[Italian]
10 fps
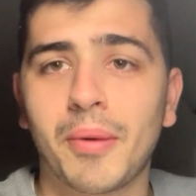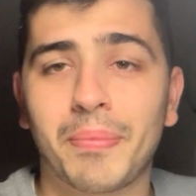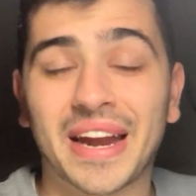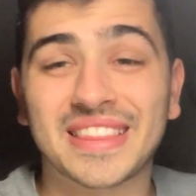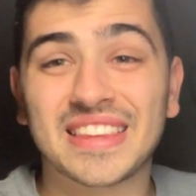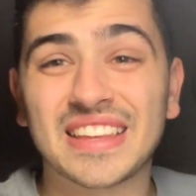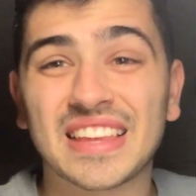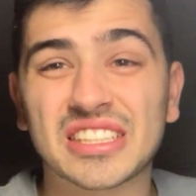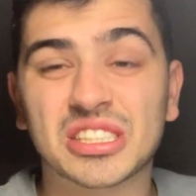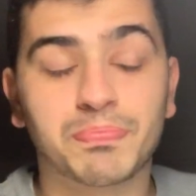
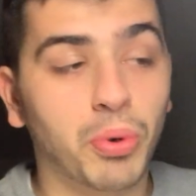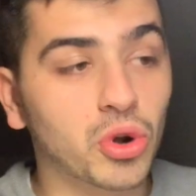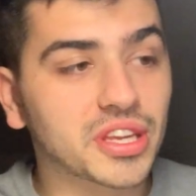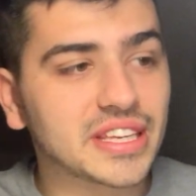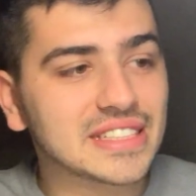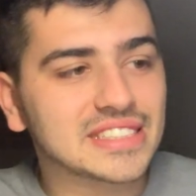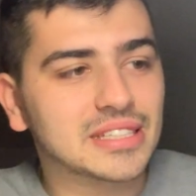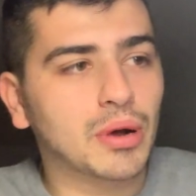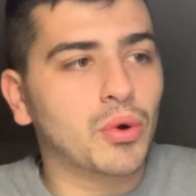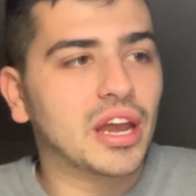Partita
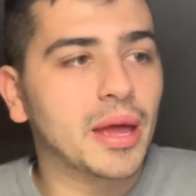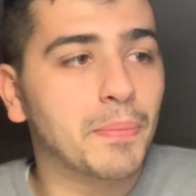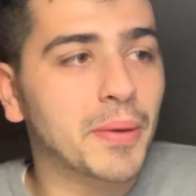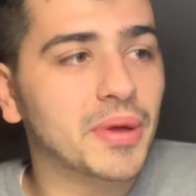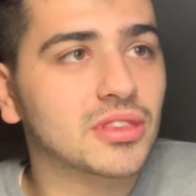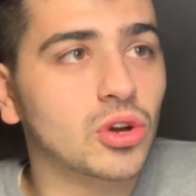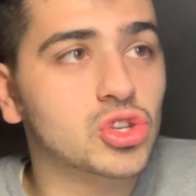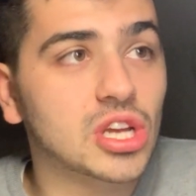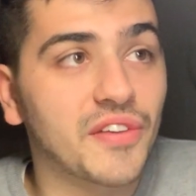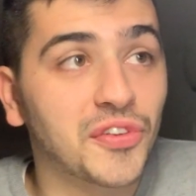sporchissima quella che permette
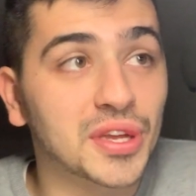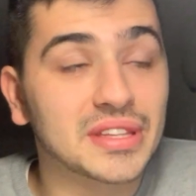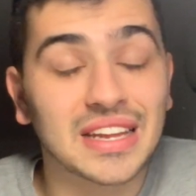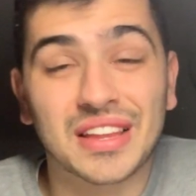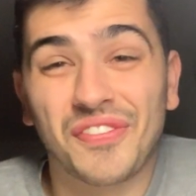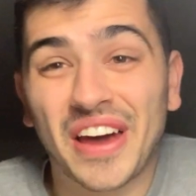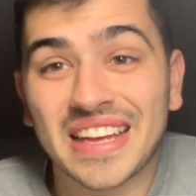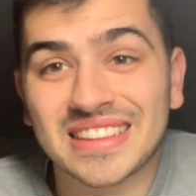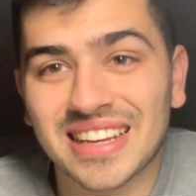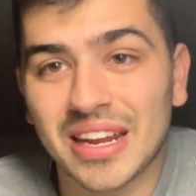oggi alla Fiorentina di
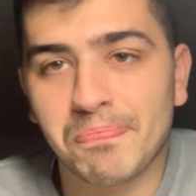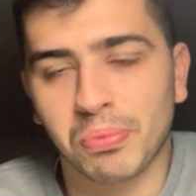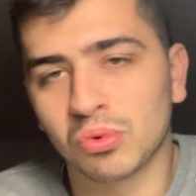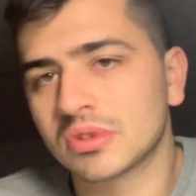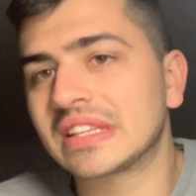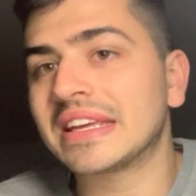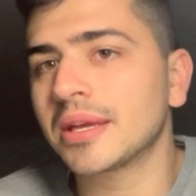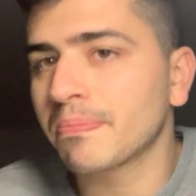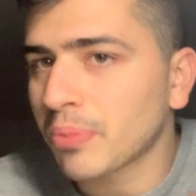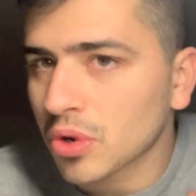fare tre punti
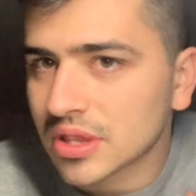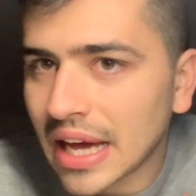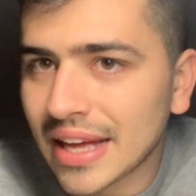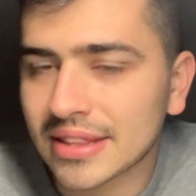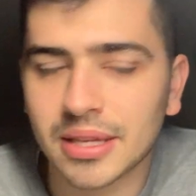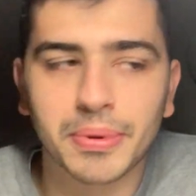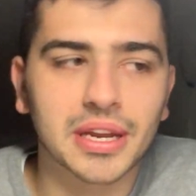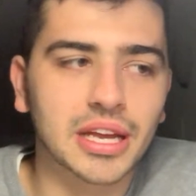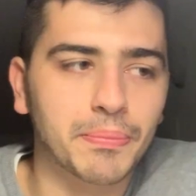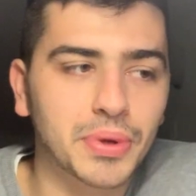importanti per
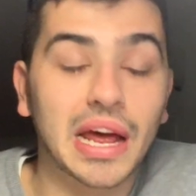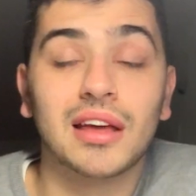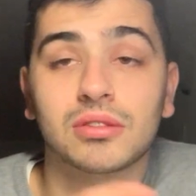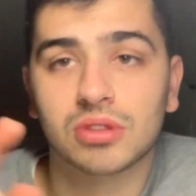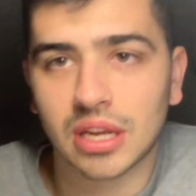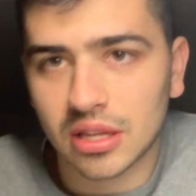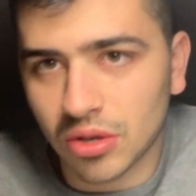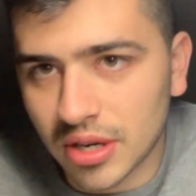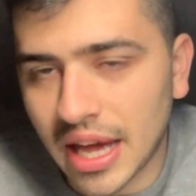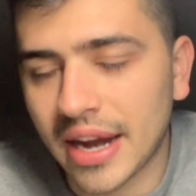il campionato, di
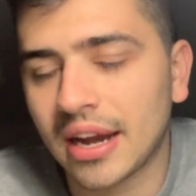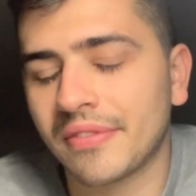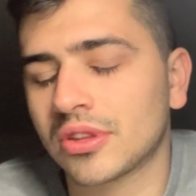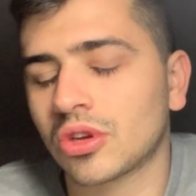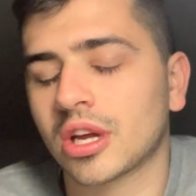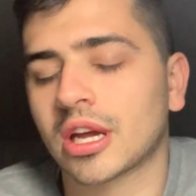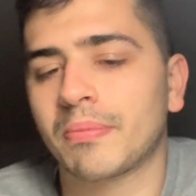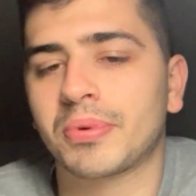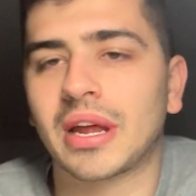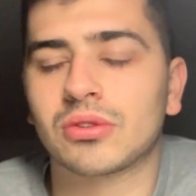ritornare alla vittoria in
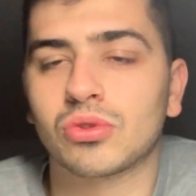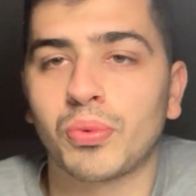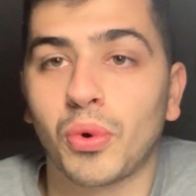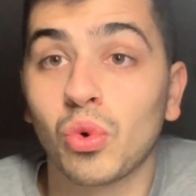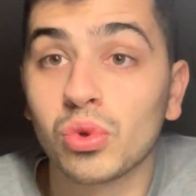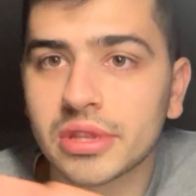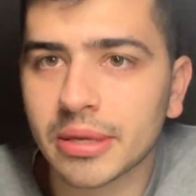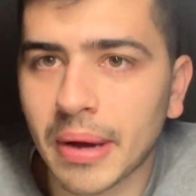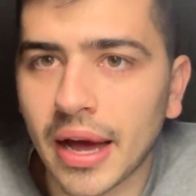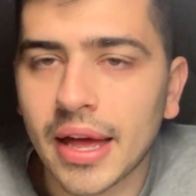campionato dopo
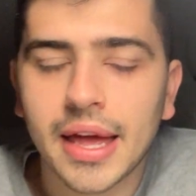l'ultima